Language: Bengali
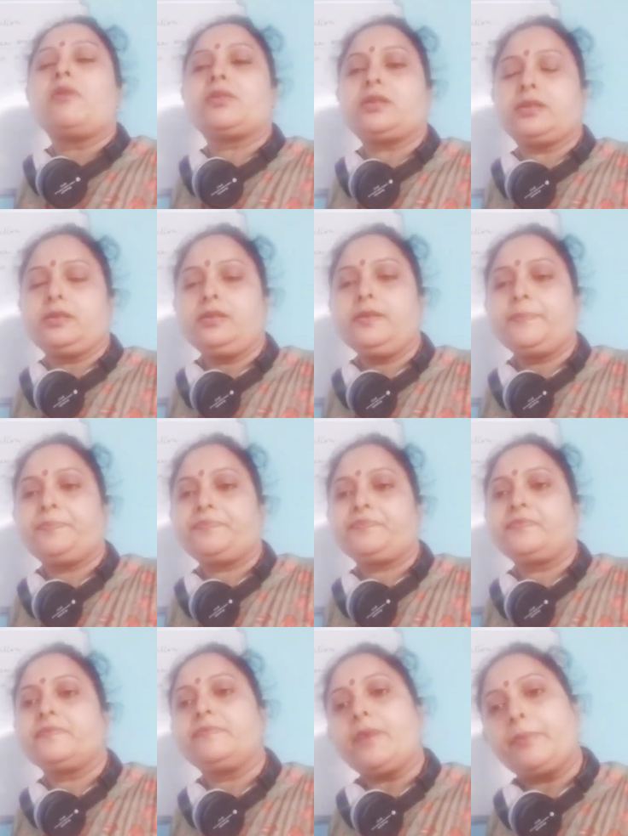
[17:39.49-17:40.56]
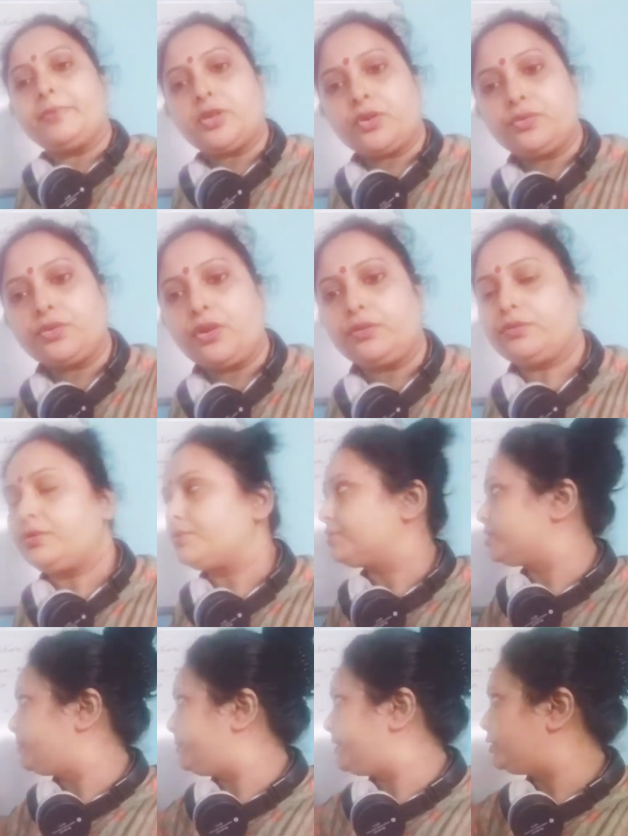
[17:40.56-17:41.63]
মডেল আমি যখন
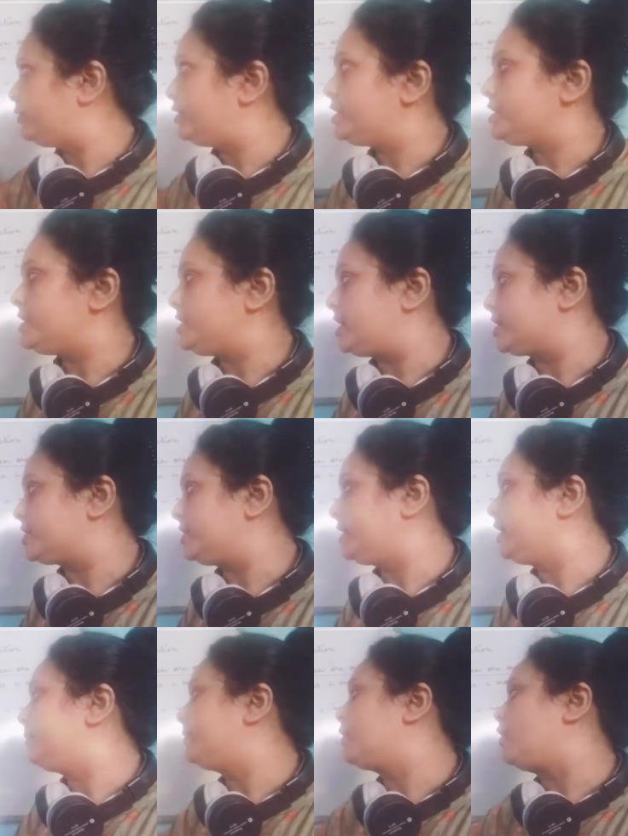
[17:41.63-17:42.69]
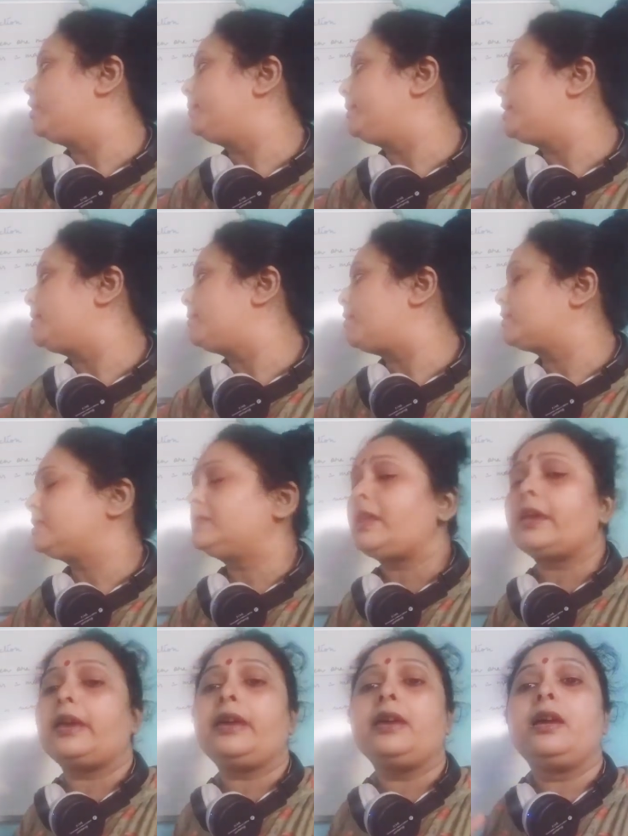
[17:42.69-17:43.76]
কনক্লুশনটা বের করেছি ইন্ডাকশান থেকে এবার অল ম্যানার বটল
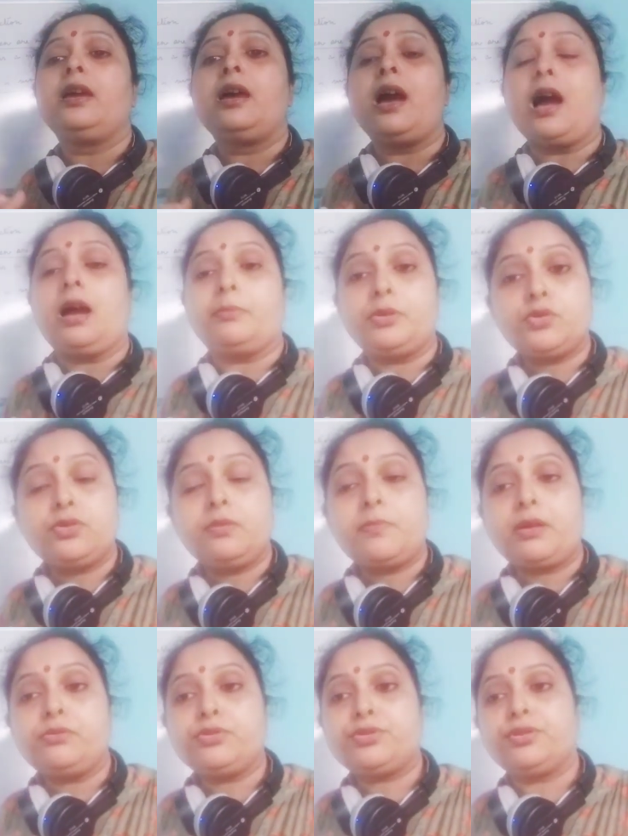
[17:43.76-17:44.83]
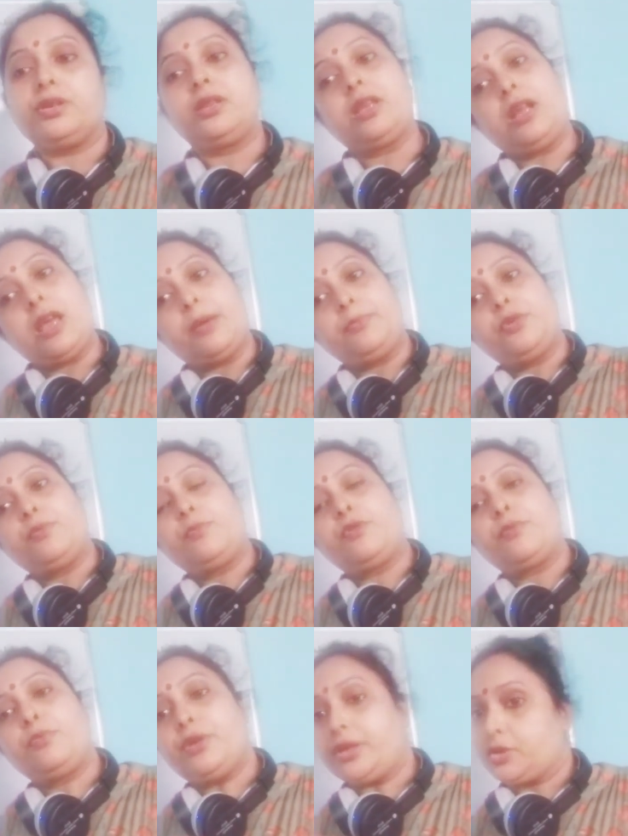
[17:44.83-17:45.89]
থেকে আমি যদি মানুষ হই তাহলে আমিও
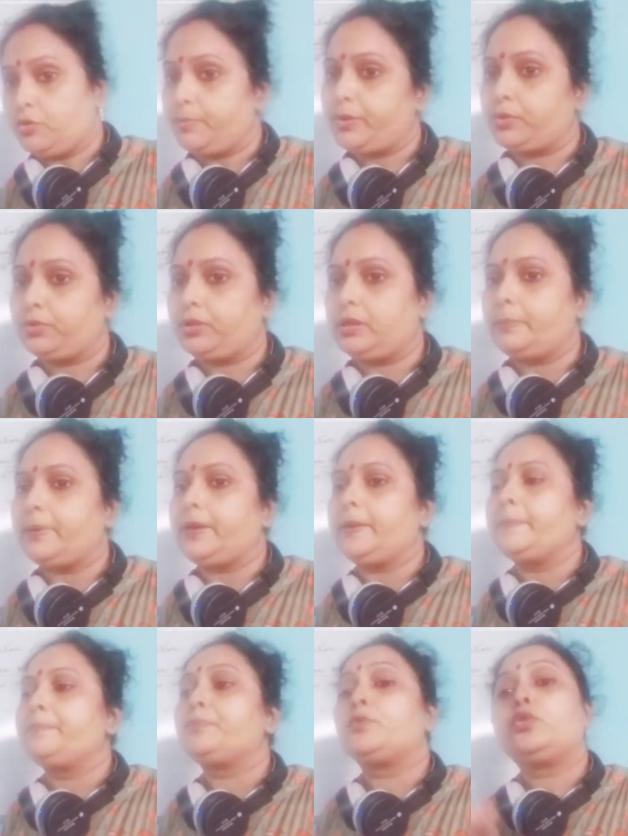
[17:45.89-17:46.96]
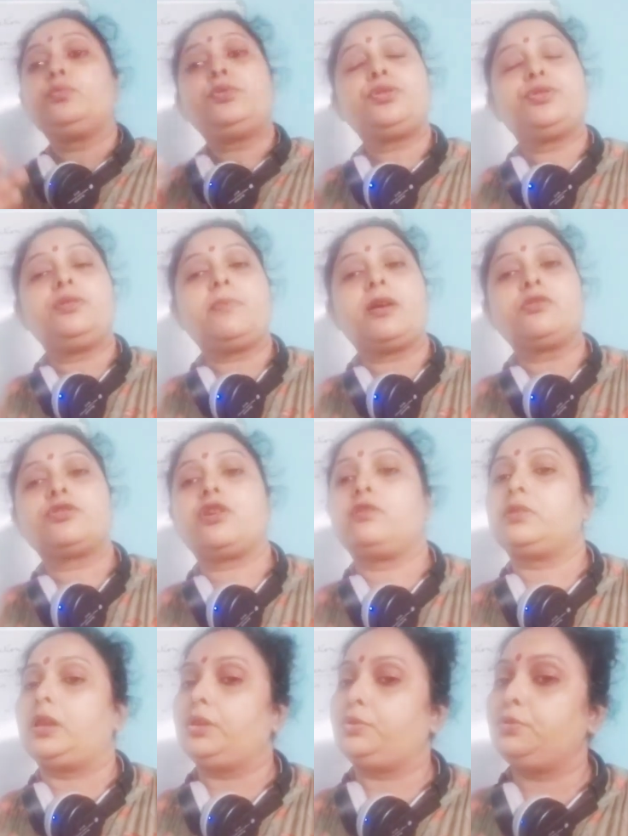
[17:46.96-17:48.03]
মরবো এটাও বের করতে পারি তুমি যদি মানুষ হও
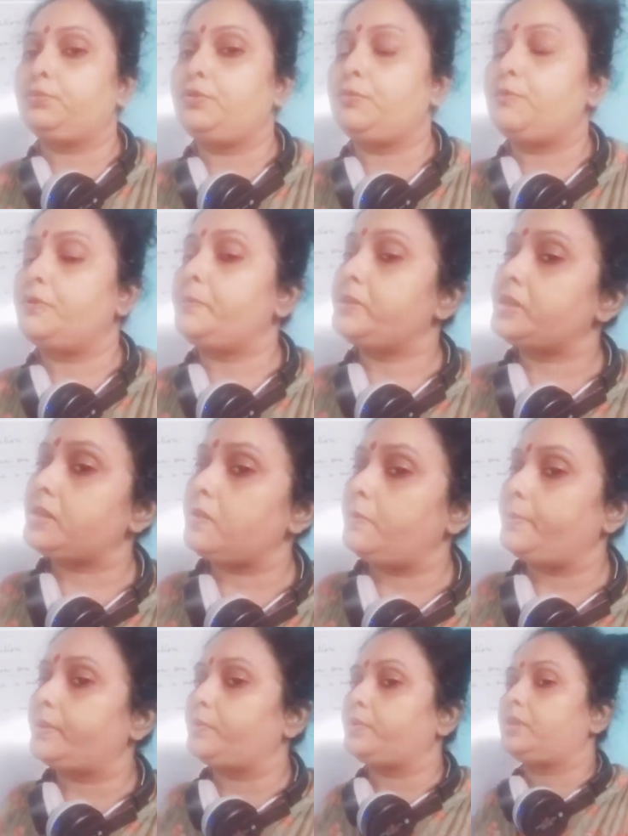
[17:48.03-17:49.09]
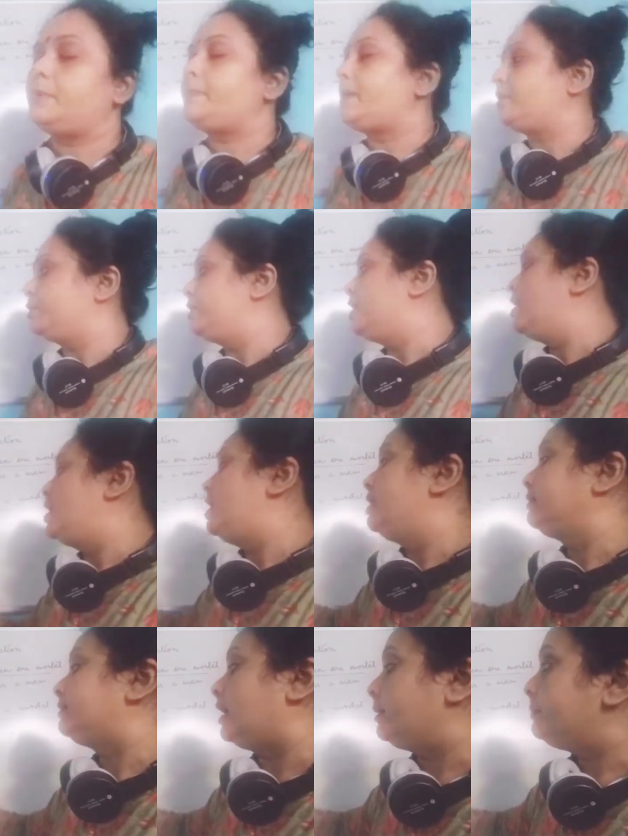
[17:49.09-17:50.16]
তাহলে তুমিও মরবে সেটাও বের করতে পারো
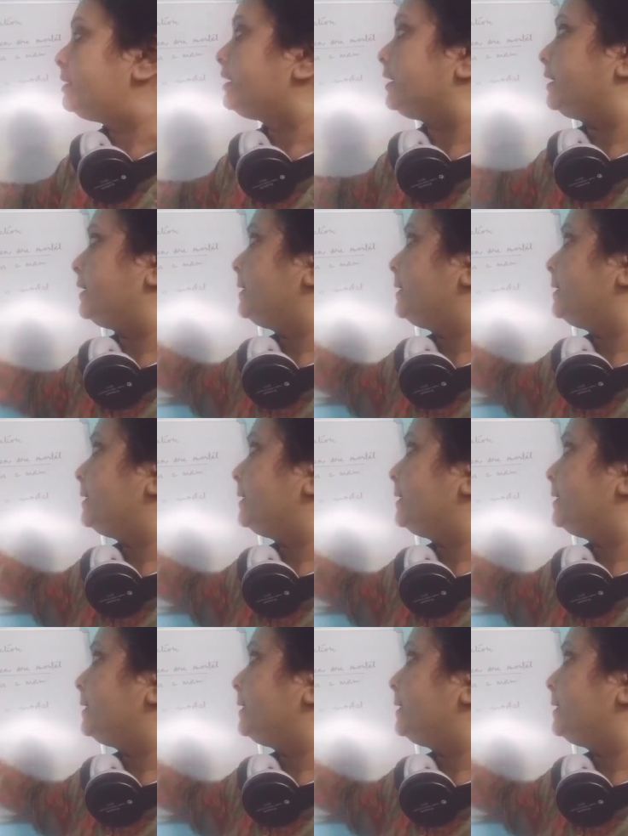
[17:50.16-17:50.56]
তার মানে